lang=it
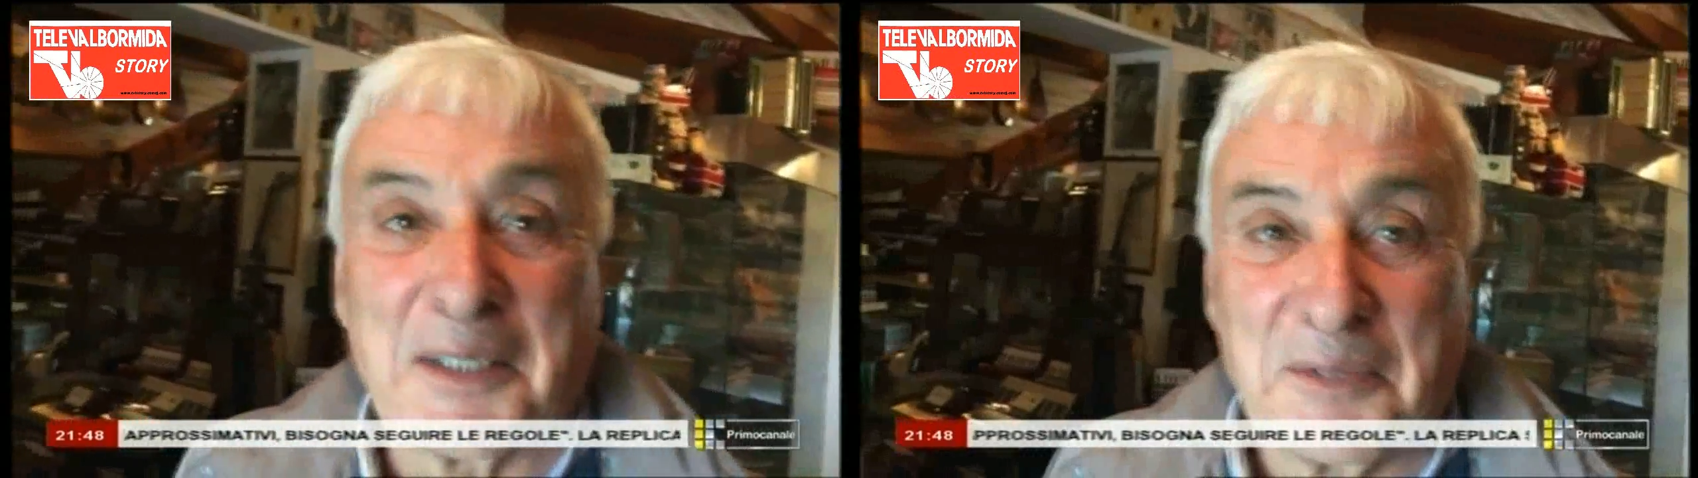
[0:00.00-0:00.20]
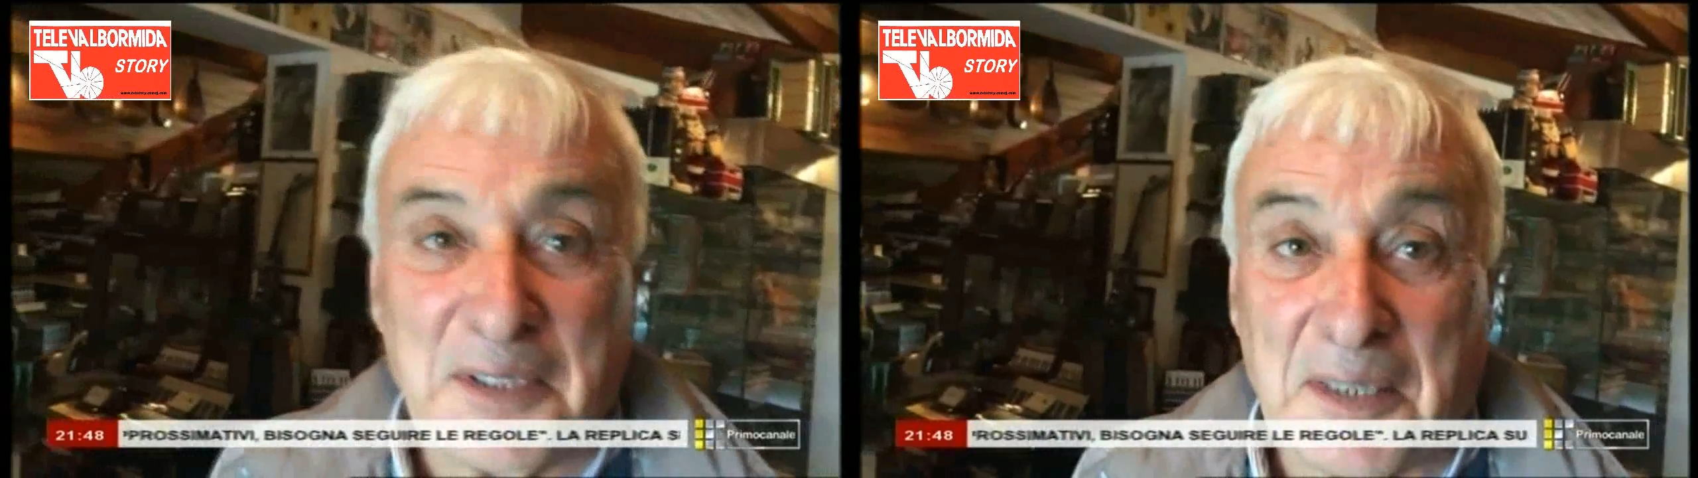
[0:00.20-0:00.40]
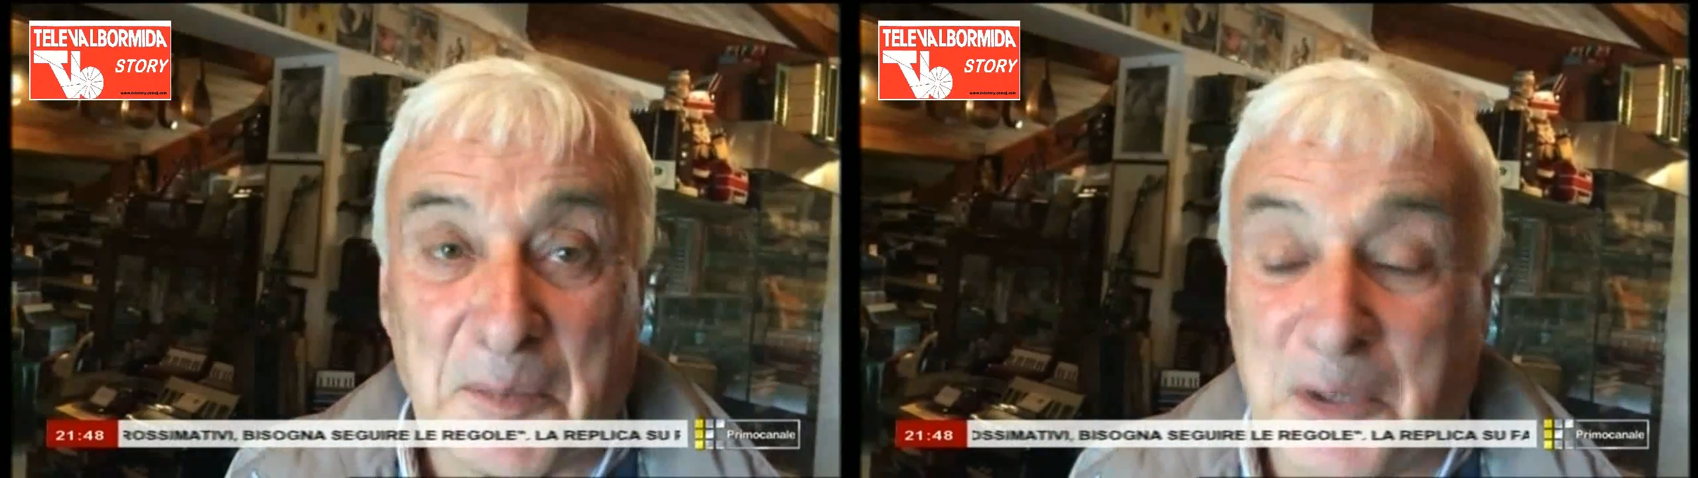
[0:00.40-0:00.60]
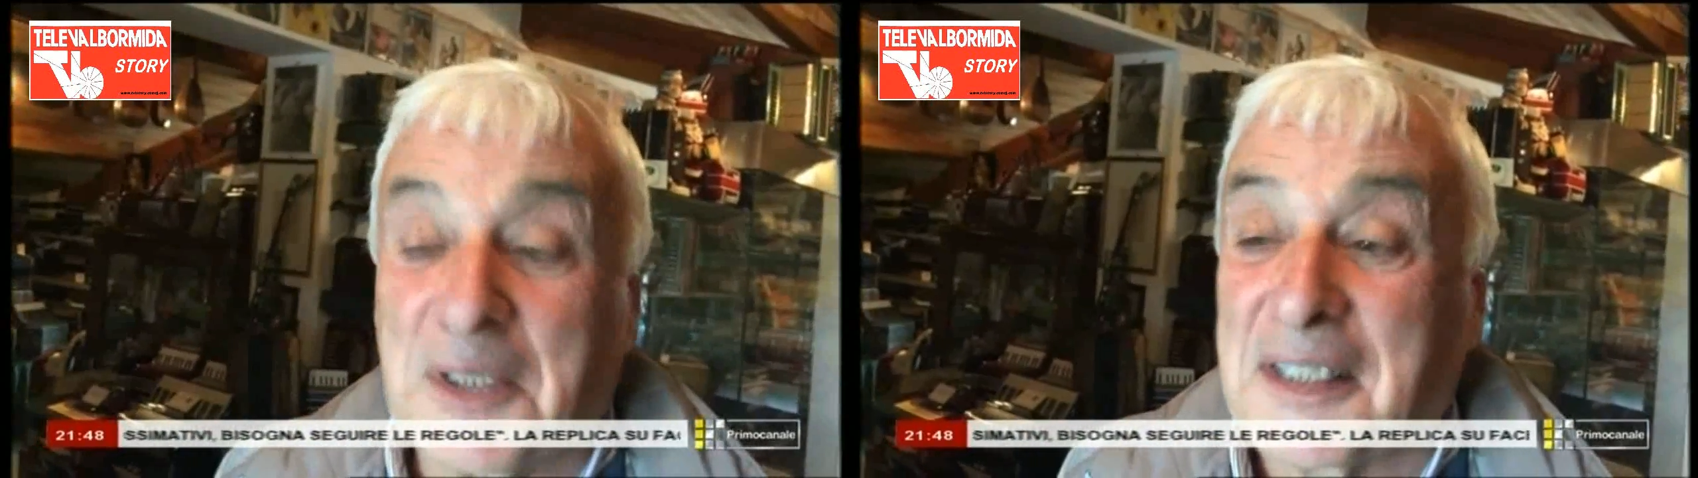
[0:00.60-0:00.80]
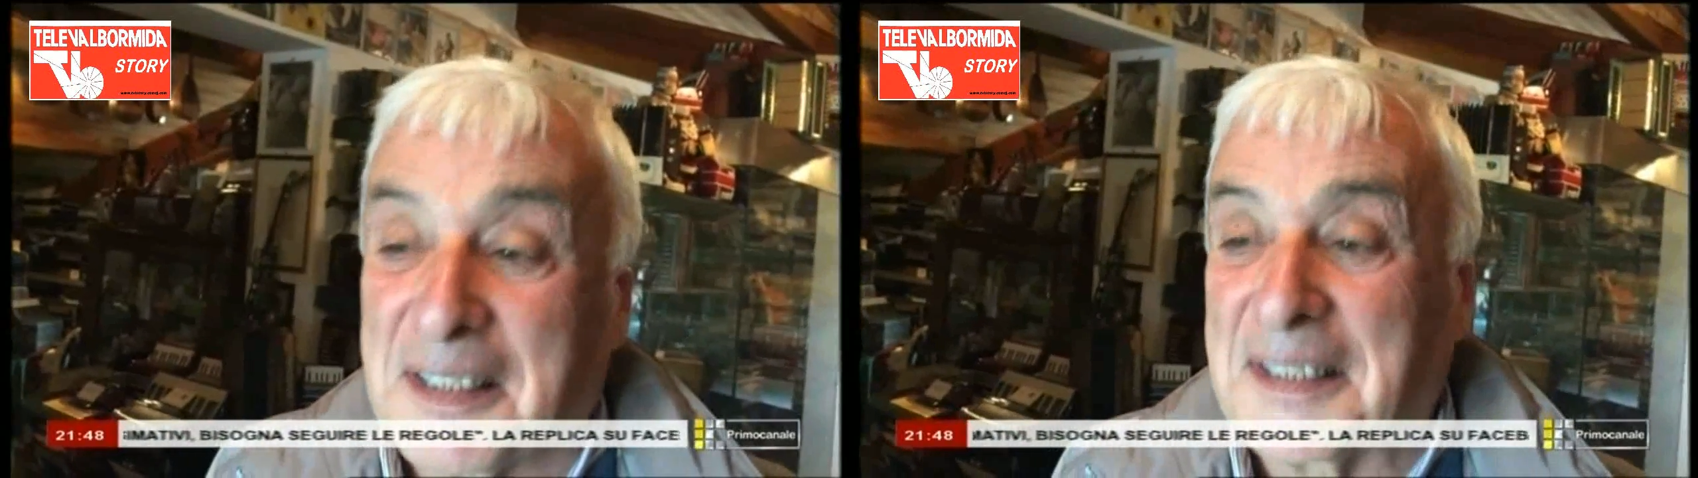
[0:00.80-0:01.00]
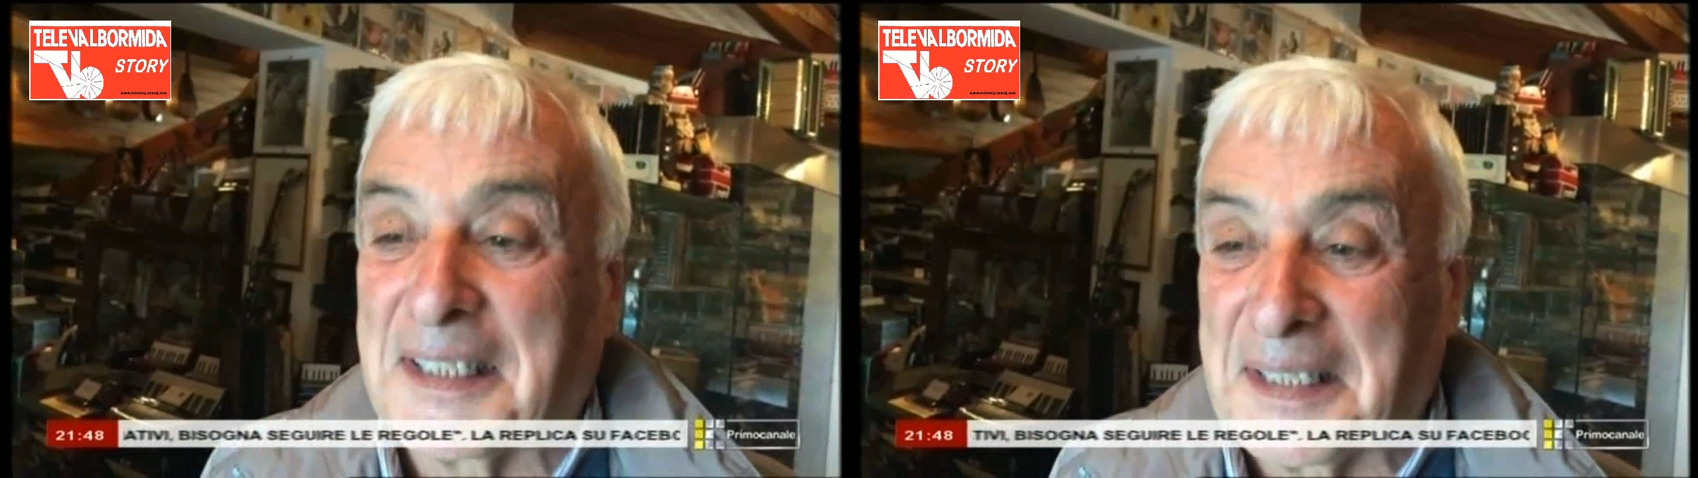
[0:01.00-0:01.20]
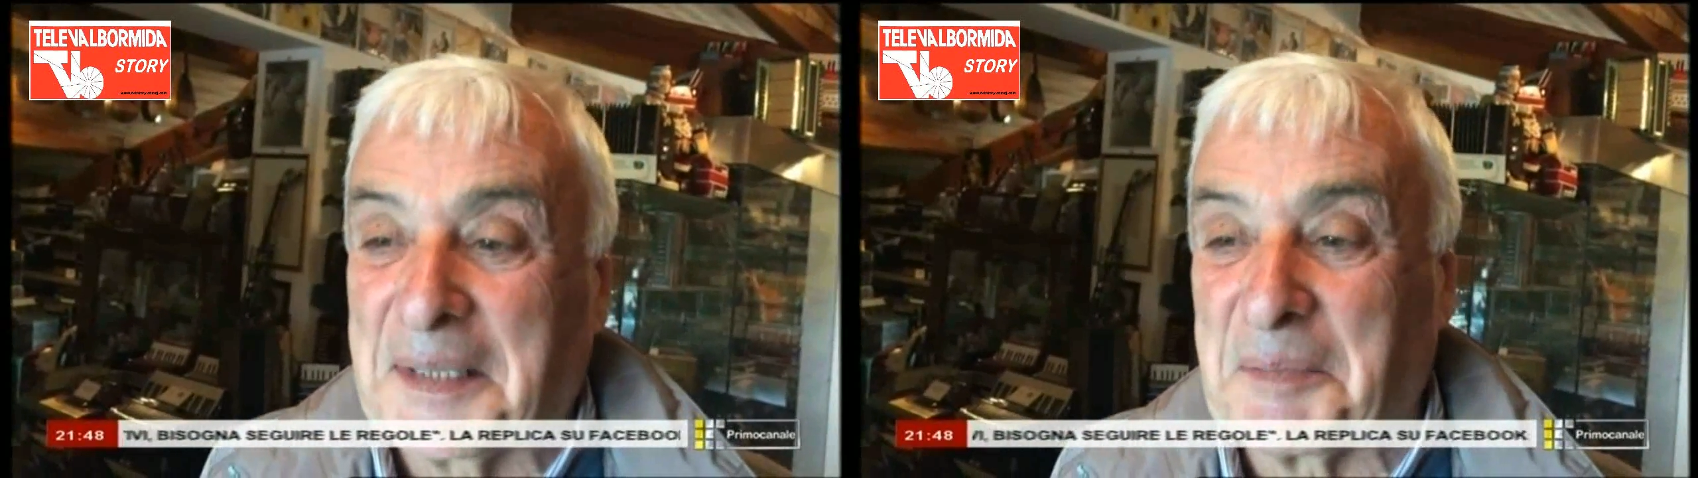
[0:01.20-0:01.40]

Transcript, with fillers: fisarmonica eh,